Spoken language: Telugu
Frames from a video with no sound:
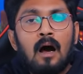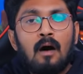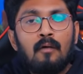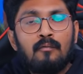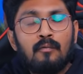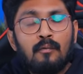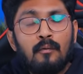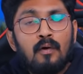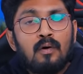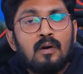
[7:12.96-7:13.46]
ఆ
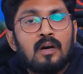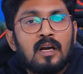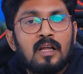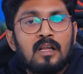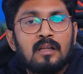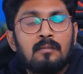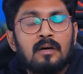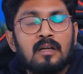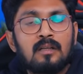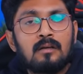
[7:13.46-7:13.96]
ఫోన్
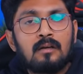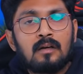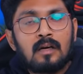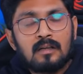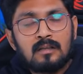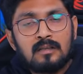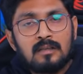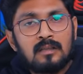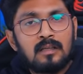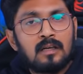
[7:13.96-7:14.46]
అనేది మాత్రం
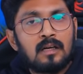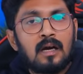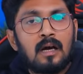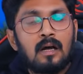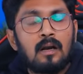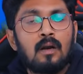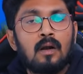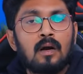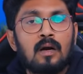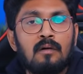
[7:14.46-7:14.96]
ఖచ్చితంగా
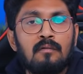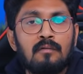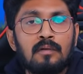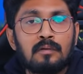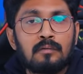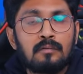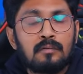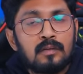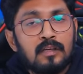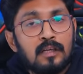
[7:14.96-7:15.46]
అన్లాక్
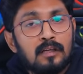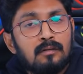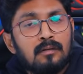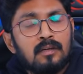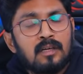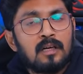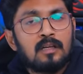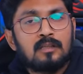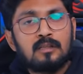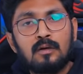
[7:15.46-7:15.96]
అవ్వదు
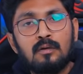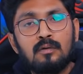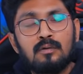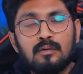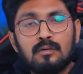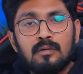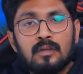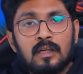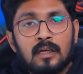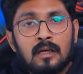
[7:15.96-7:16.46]
ఎందుకు ఇలా
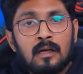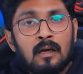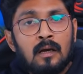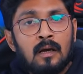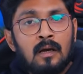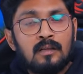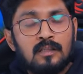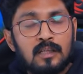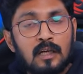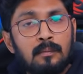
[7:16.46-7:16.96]
జరుగుతుంది
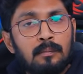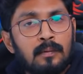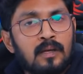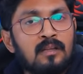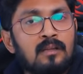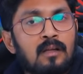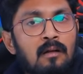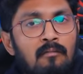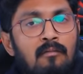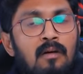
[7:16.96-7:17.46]

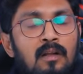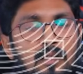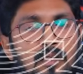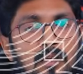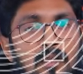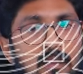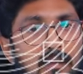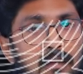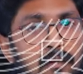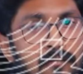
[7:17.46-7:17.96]
చనిపోయిన తర్వాత
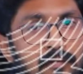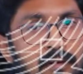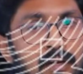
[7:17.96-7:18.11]
తన